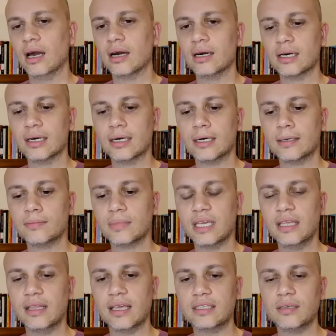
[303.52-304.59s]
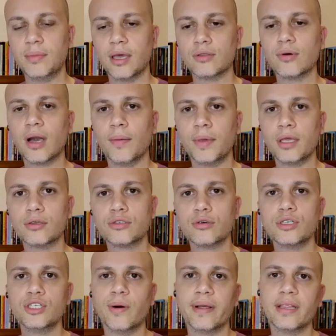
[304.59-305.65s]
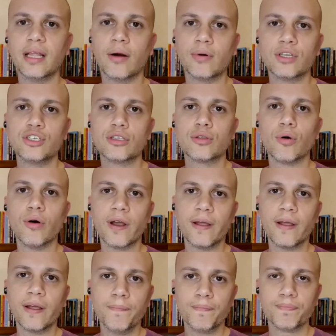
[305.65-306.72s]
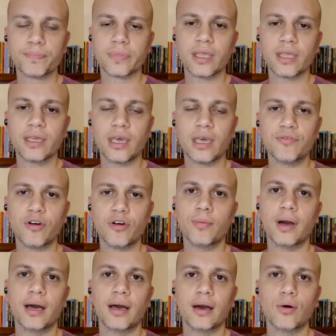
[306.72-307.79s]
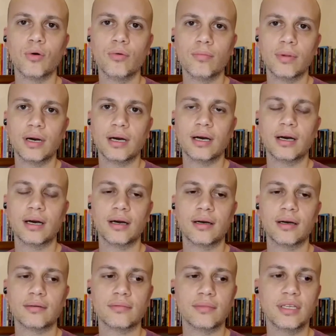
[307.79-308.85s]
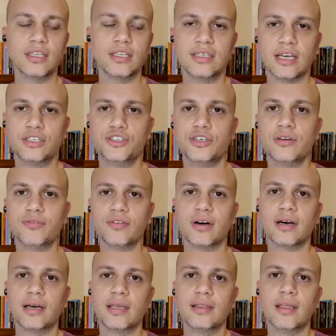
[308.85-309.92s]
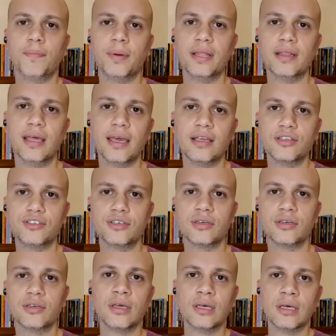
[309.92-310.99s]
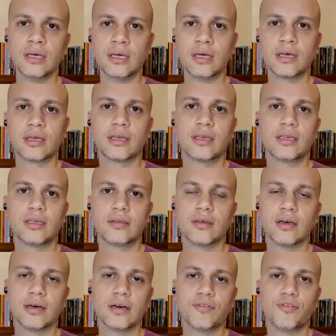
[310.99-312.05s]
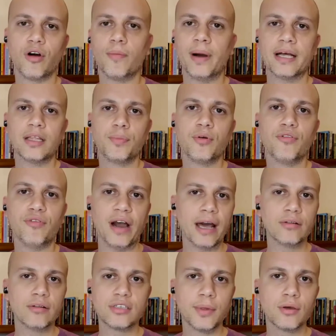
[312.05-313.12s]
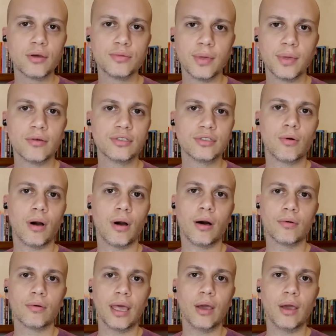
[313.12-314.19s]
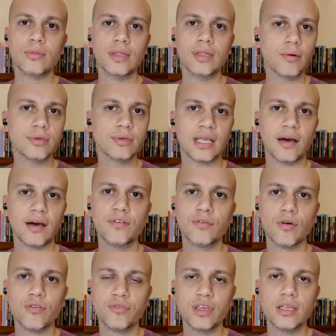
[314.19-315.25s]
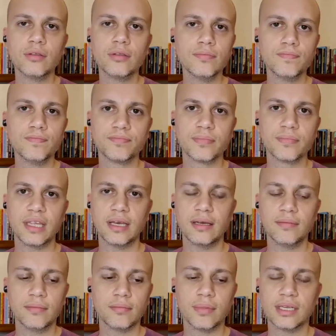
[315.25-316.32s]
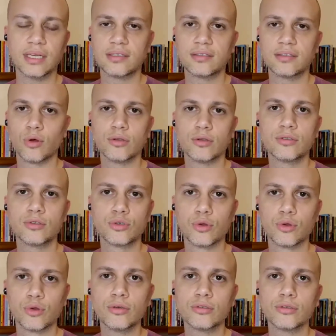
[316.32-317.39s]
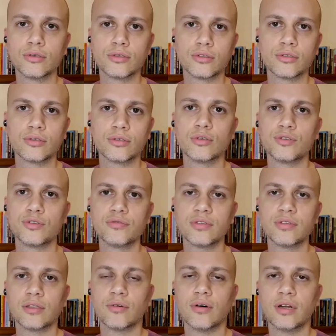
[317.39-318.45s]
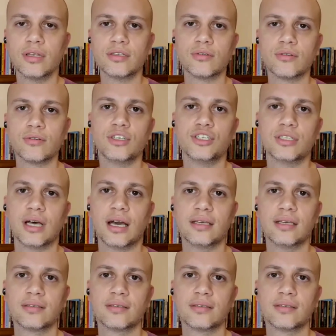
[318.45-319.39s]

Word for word: Uh, e nesse meio do caminho surgiu a Não Editora, que foi uma, uma iniciativa independente ah, formada por vários amigos meus, em qual eu não estava envolvido, né? Mas todo, todos os, os fundadores originais